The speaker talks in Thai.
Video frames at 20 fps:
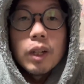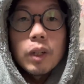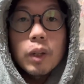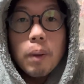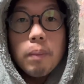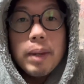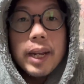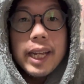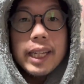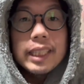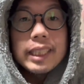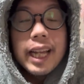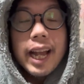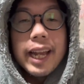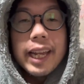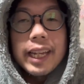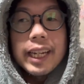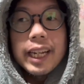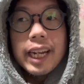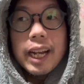ก็ไม่แน่ใจ
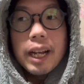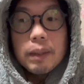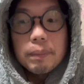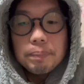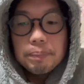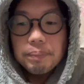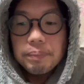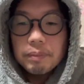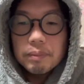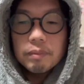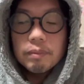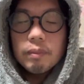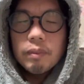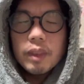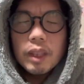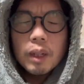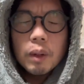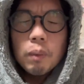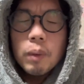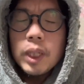นะครับ
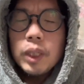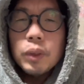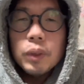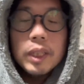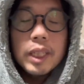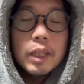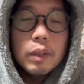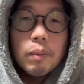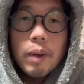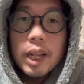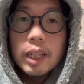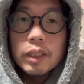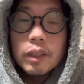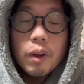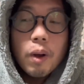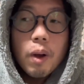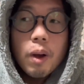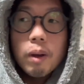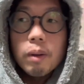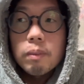วันหยุดหนึ่งวันก็